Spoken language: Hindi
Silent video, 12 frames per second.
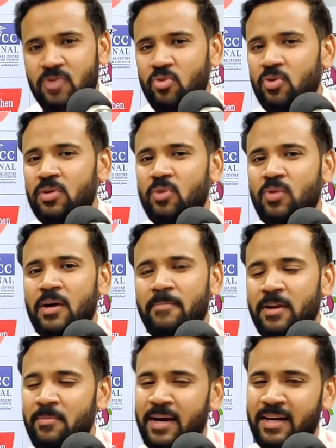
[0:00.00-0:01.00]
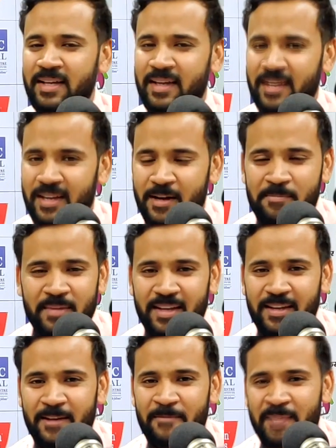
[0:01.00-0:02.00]
कंट्रोल करूँगा मिल बांट करके काम
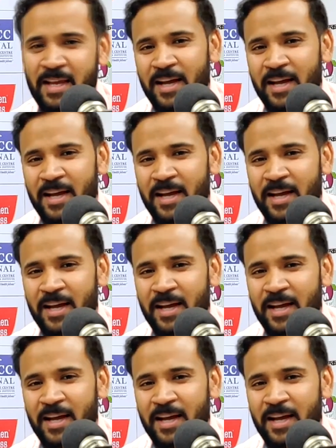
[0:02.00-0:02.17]
करेंगे